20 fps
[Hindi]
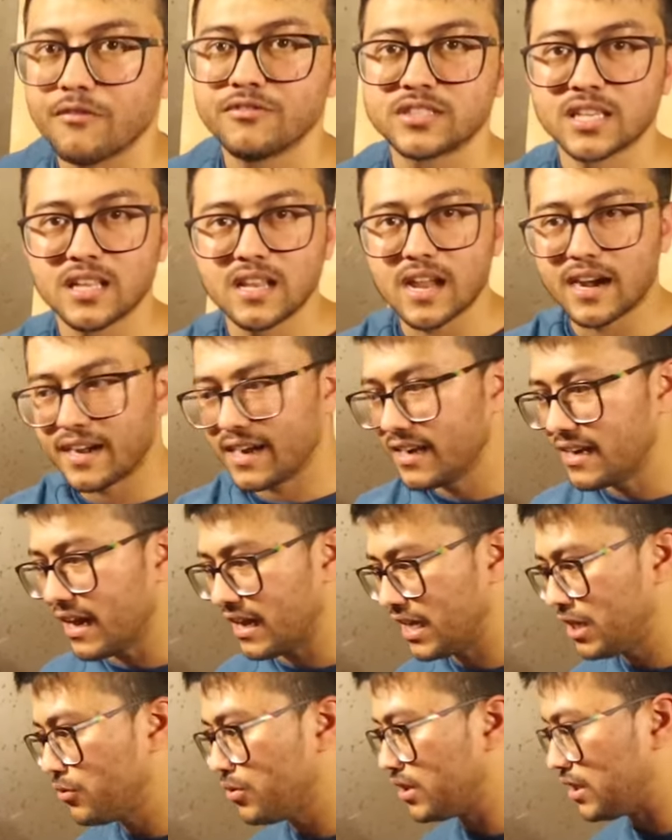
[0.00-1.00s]
काफ़ी सारी लकड़ी
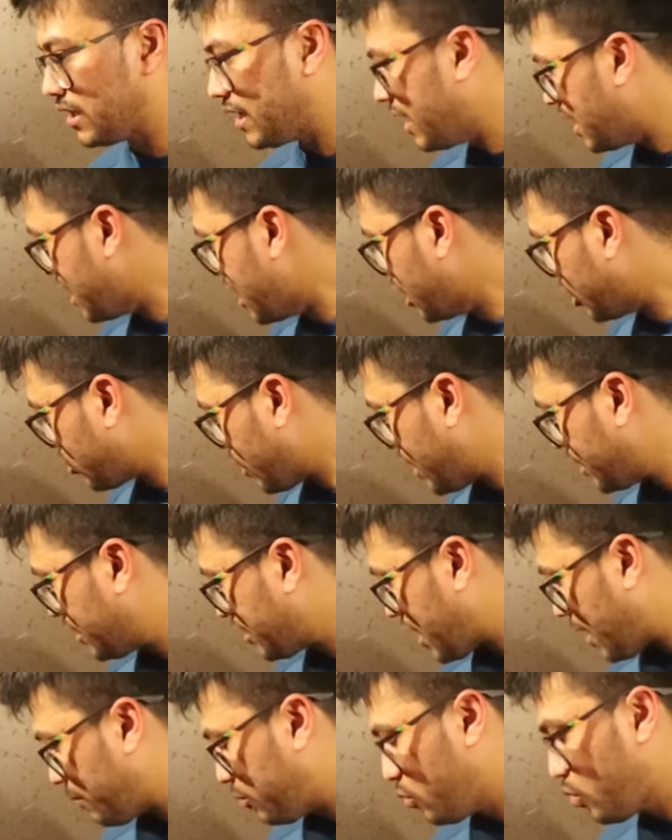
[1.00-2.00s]
डाली हुई थी तो आई
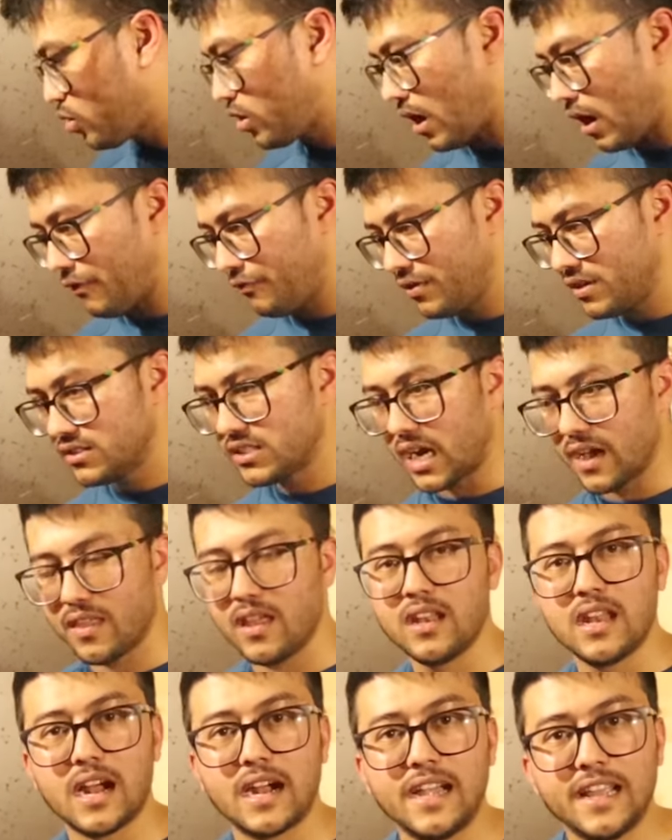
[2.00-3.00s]
थिंक आप लोग काफ़ी
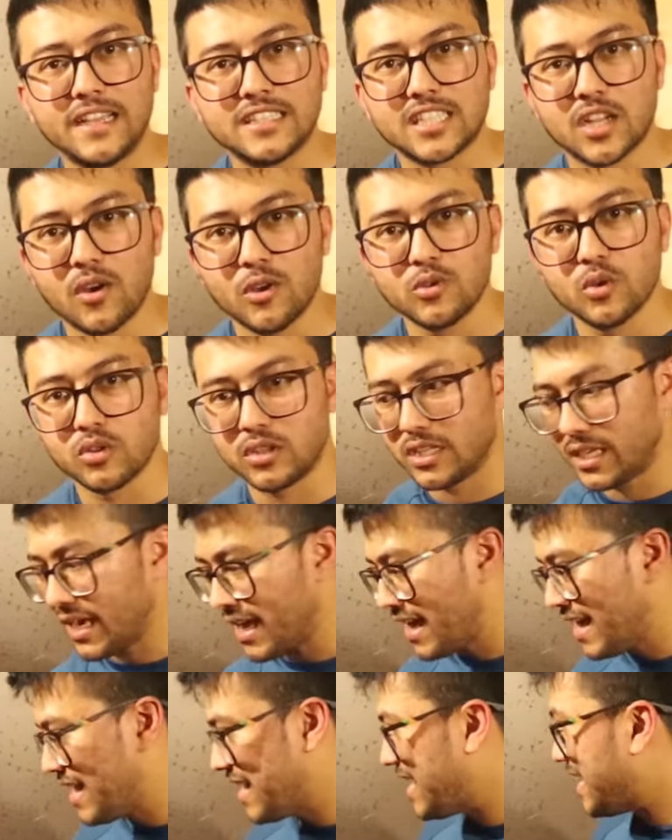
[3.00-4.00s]
ज़्यादा लकड़ी की ज़रूरत होती है